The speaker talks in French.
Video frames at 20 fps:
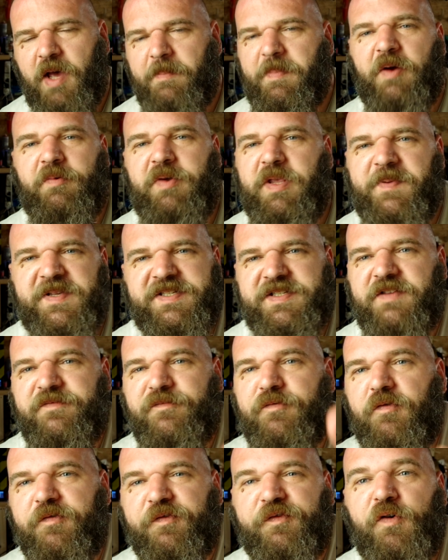Bah oui, parce qu'il
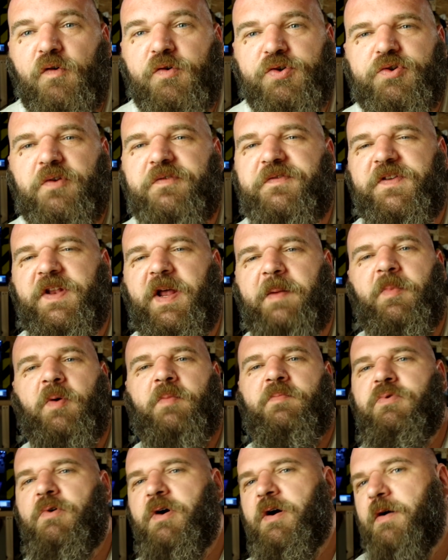vous faut ce filament
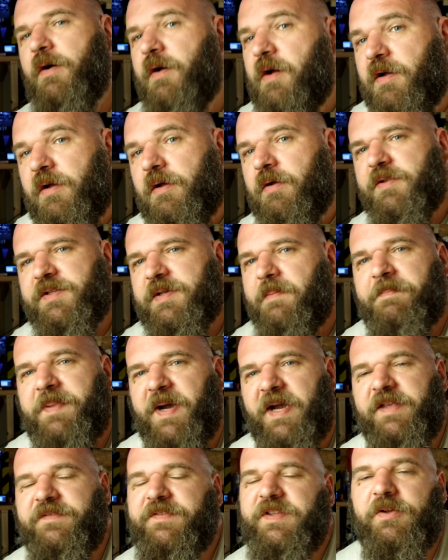bois, hein, ça me
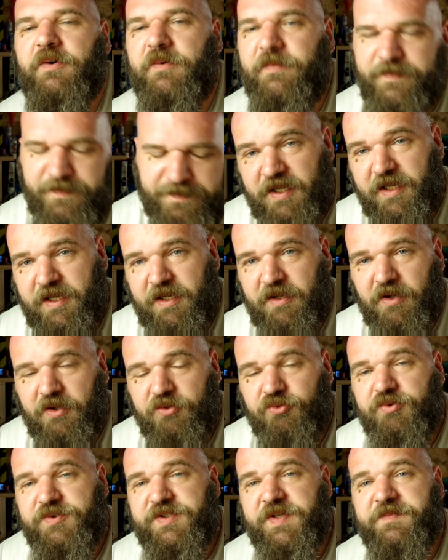paraît évident. Et
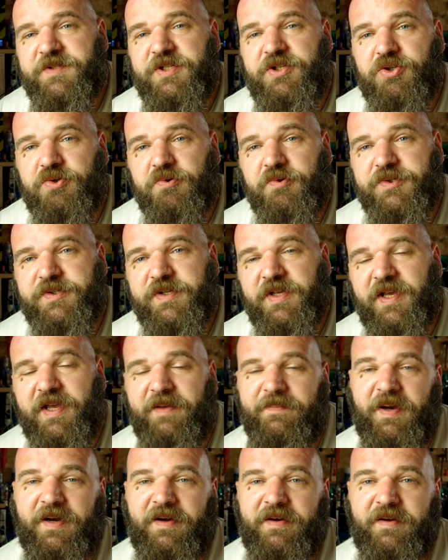toutes ces petites choses, eh
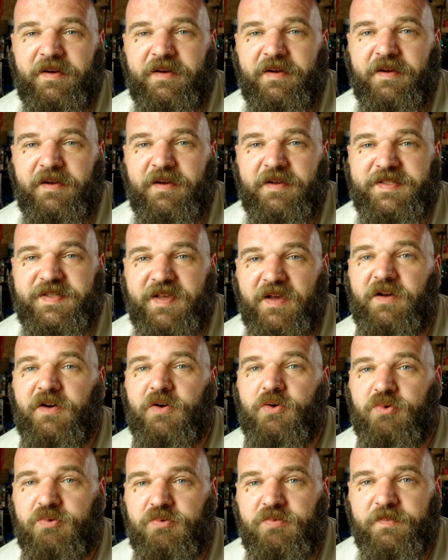ben, ça a un
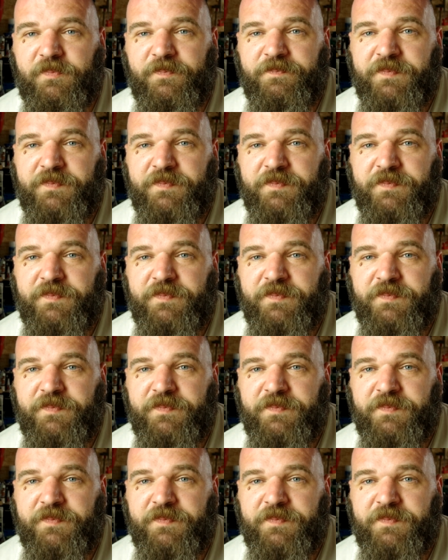coût.